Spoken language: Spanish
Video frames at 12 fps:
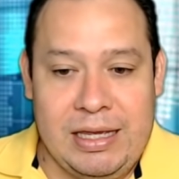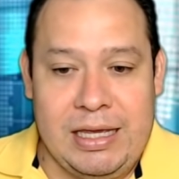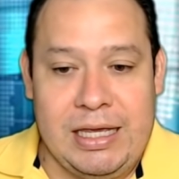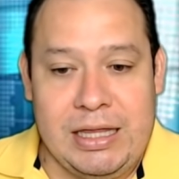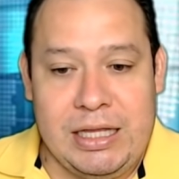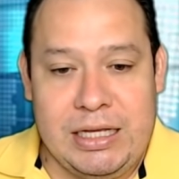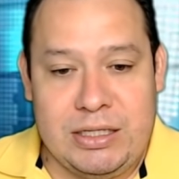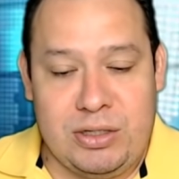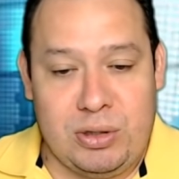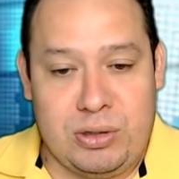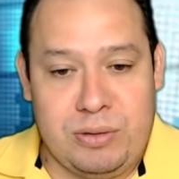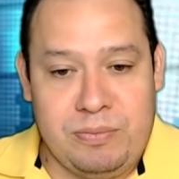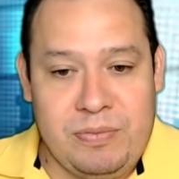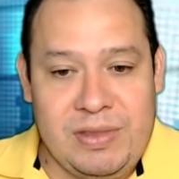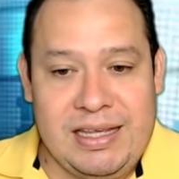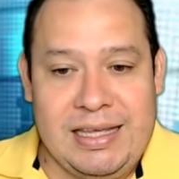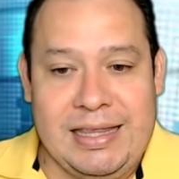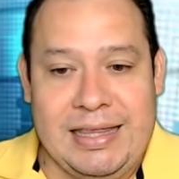indicios
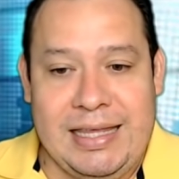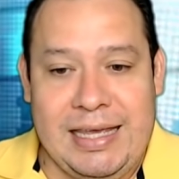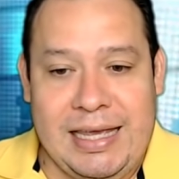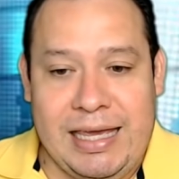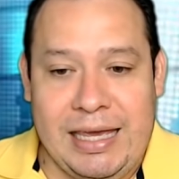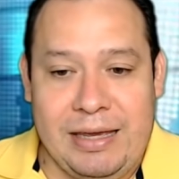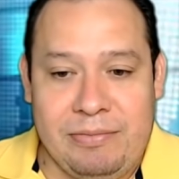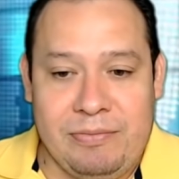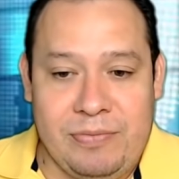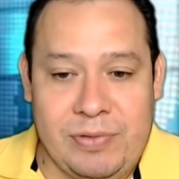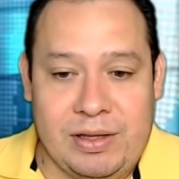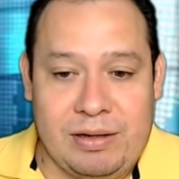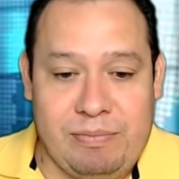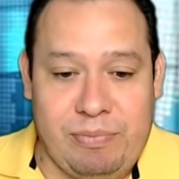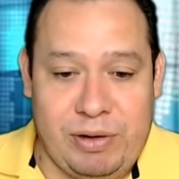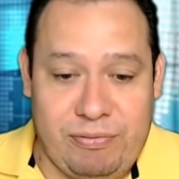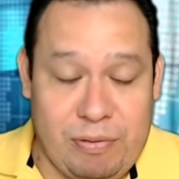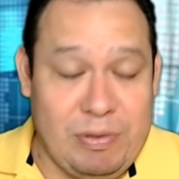de que
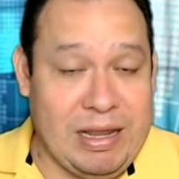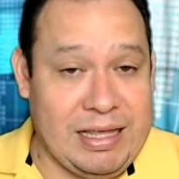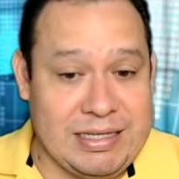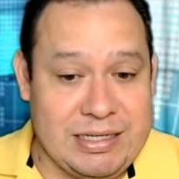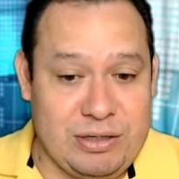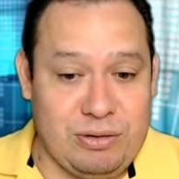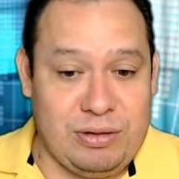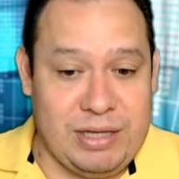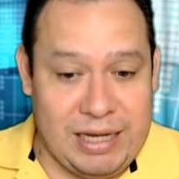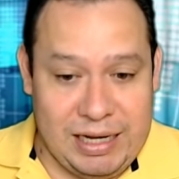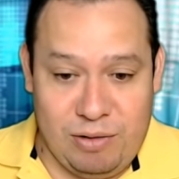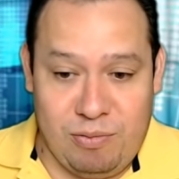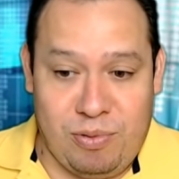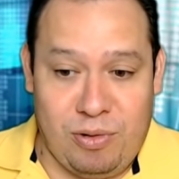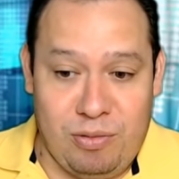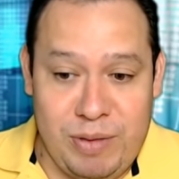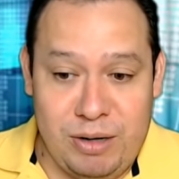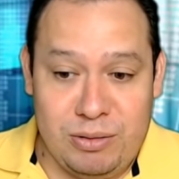pues fue una decisión de él, o por
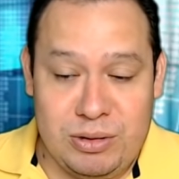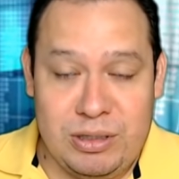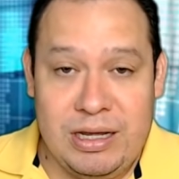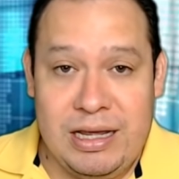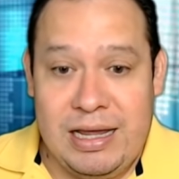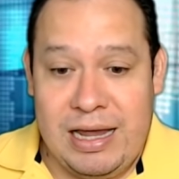lo menos,